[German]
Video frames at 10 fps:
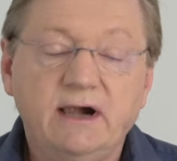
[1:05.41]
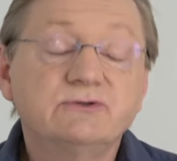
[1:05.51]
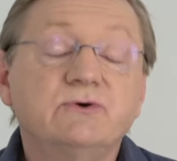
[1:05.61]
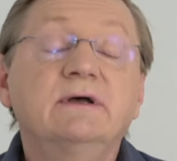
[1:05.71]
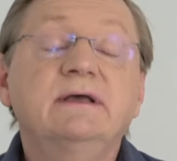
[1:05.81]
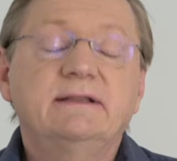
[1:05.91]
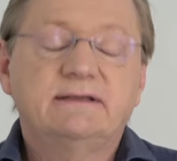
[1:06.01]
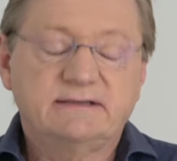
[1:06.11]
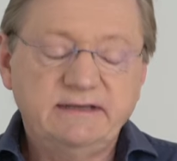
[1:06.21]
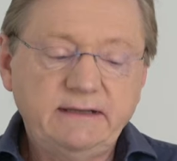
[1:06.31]
Also
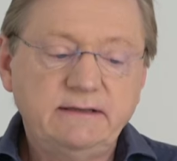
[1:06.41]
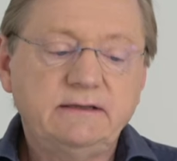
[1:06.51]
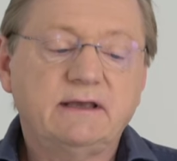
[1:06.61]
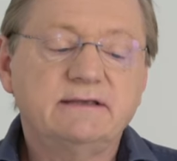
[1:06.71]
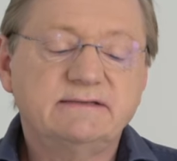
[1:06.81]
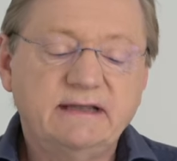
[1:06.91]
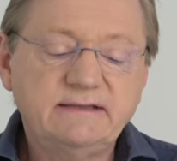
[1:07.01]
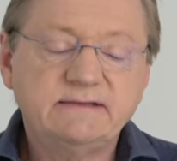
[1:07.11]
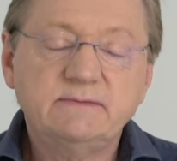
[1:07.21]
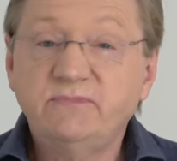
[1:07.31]
tatsächlich,
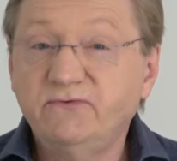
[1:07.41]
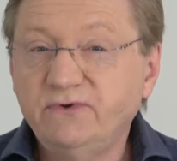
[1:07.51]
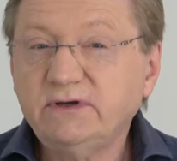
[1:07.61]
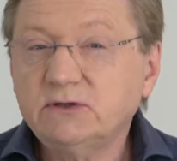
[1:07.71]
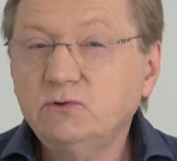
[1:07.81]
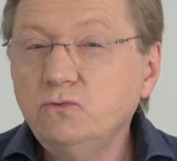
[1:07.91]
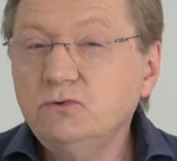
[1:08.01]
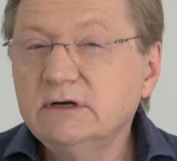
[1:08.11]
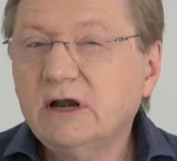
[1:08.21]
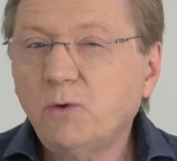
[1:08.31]
Sätze bewirken
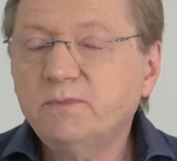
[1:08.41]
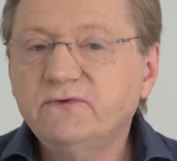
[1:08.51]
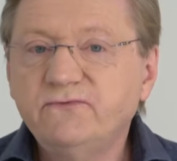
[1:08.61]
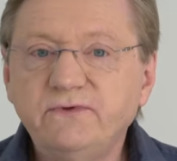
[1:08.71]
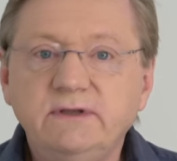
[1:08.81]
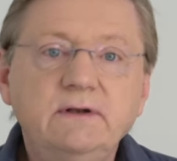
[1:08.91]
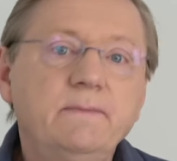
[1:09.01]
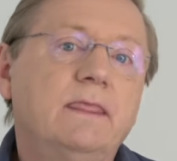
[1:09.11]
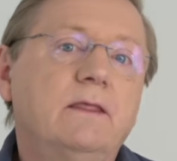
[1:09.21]
unglaublich viel.